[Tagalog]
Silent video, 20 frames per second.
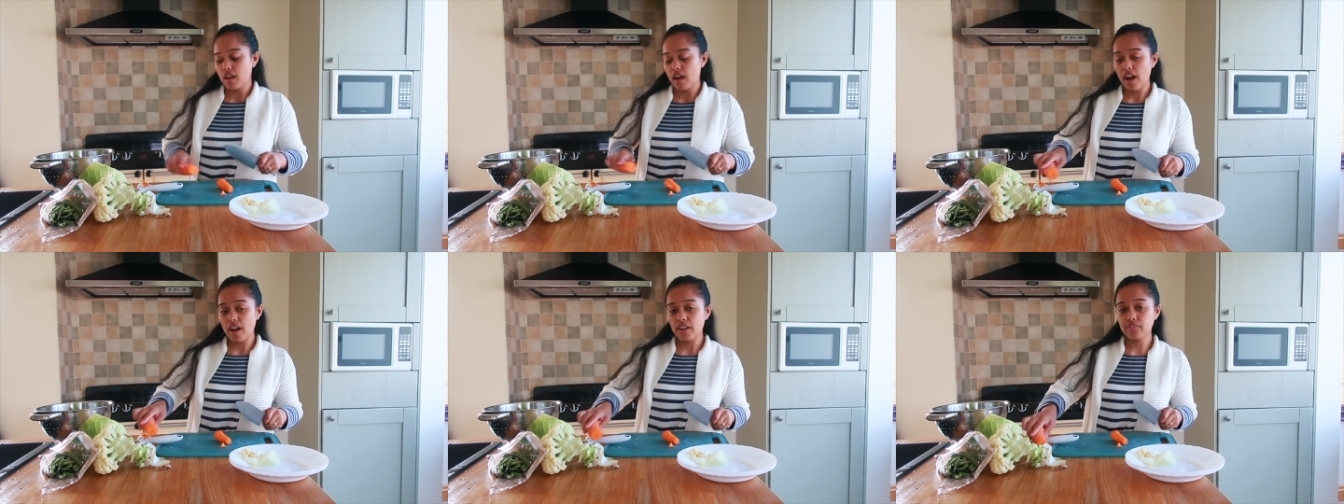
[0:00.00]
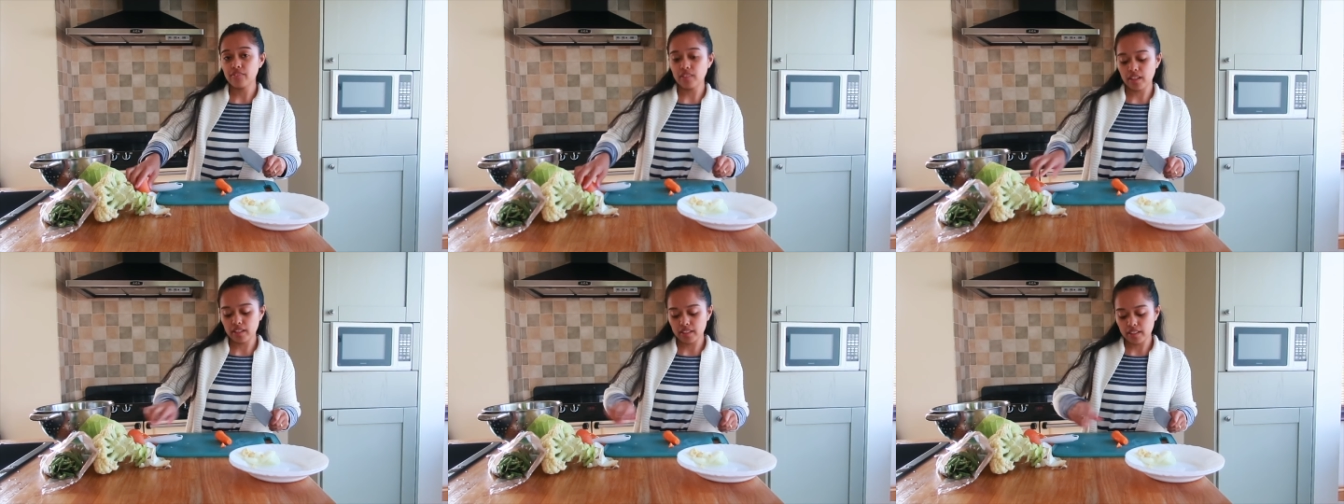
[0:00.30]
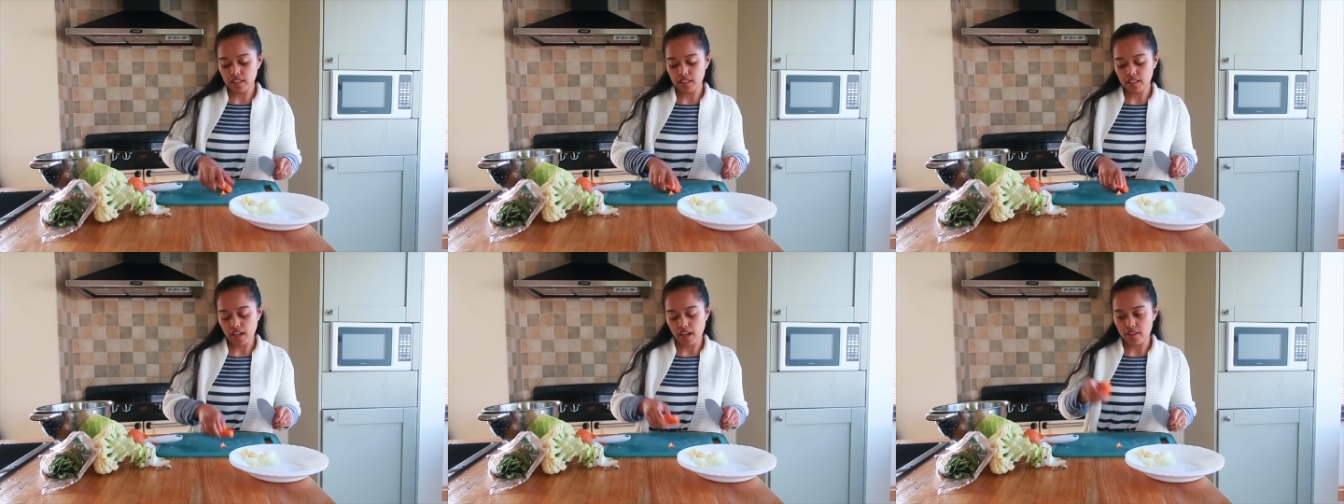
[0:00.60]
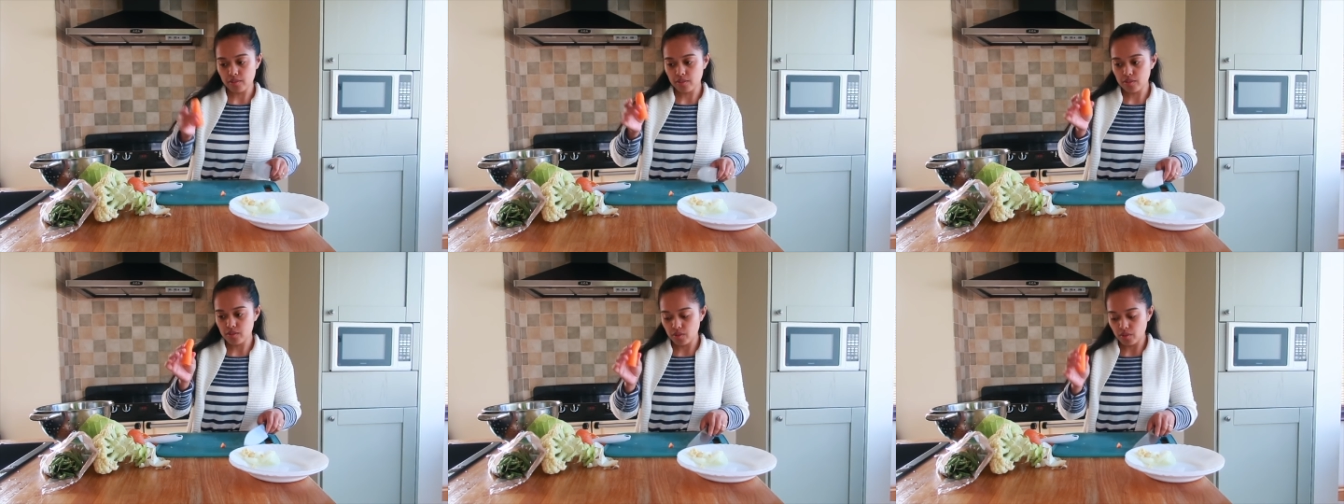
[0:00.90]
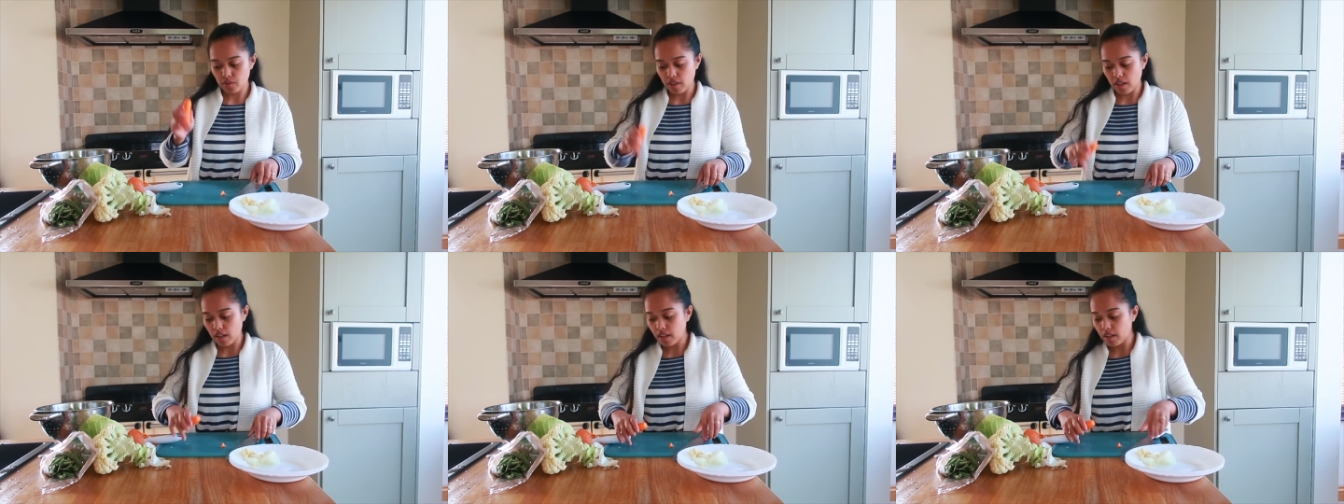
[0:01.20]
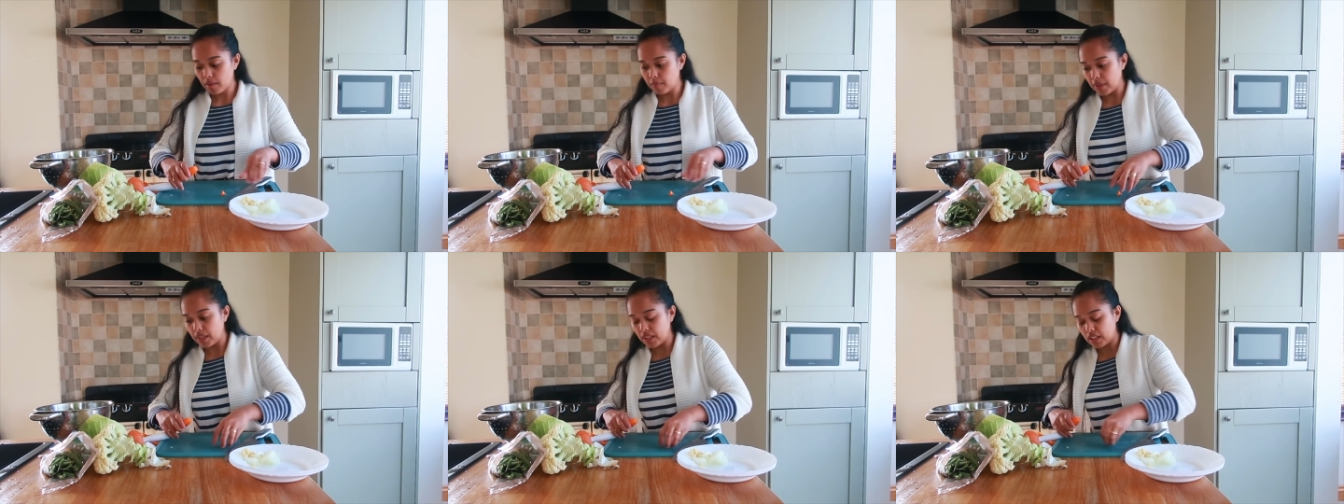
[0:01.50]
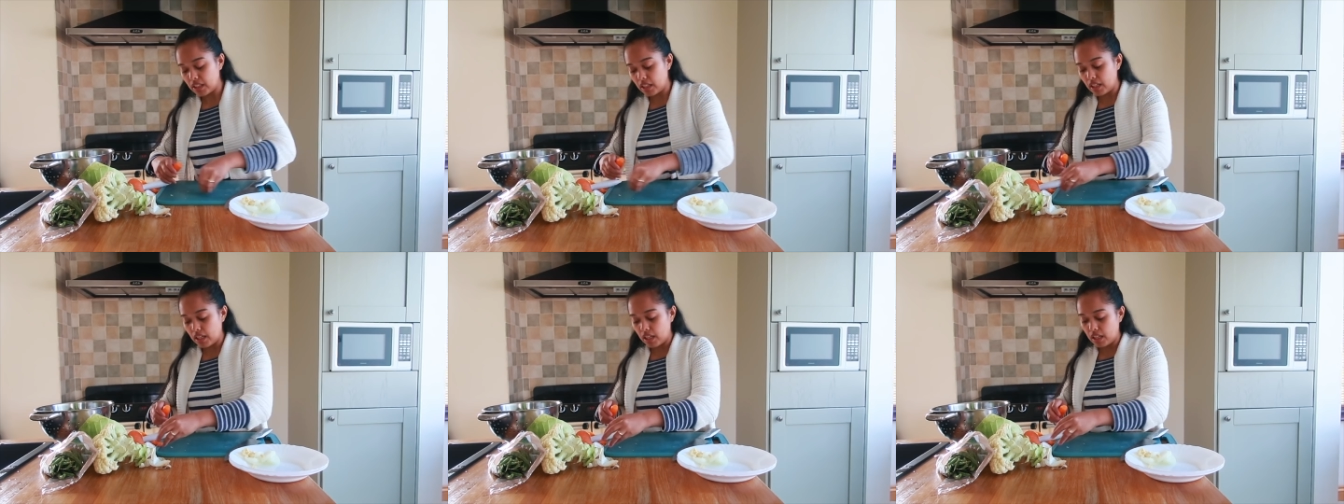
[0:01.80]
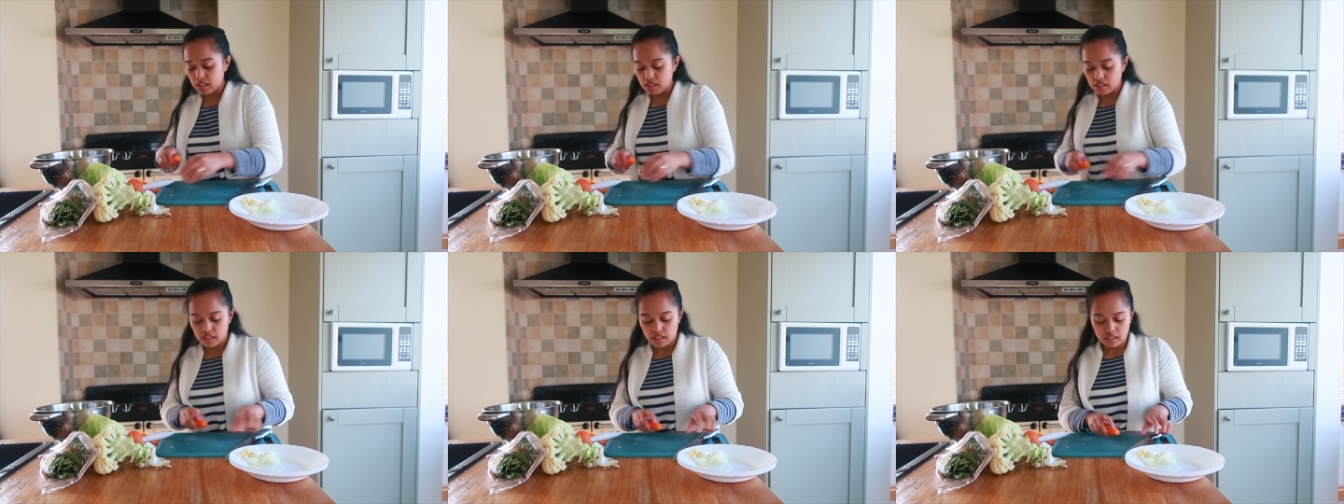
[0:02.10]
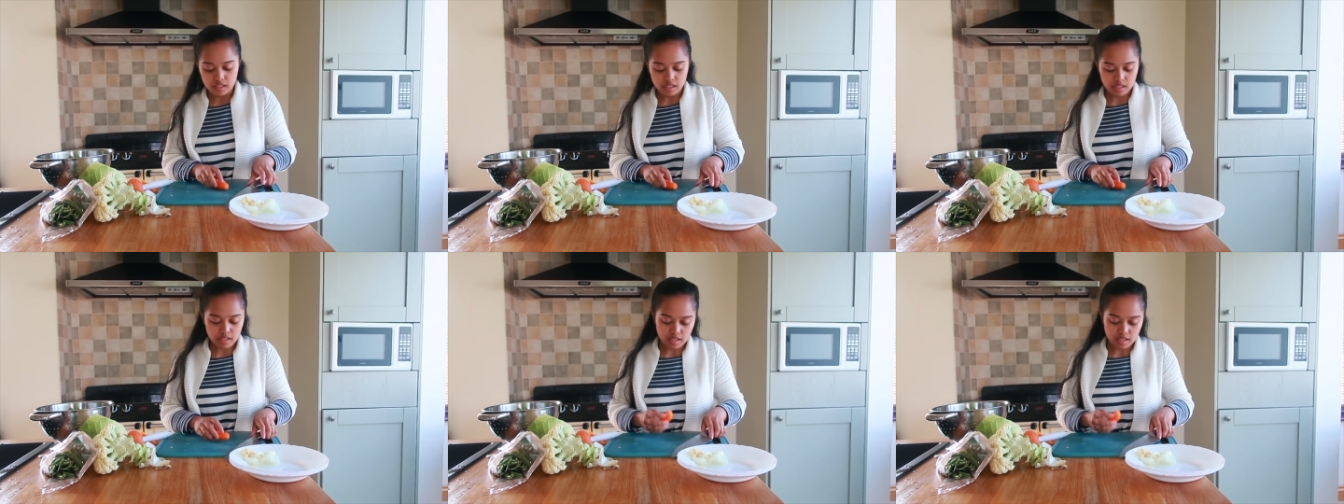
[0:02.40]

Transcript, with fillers: half lang ng carrots yung gagamitin natin.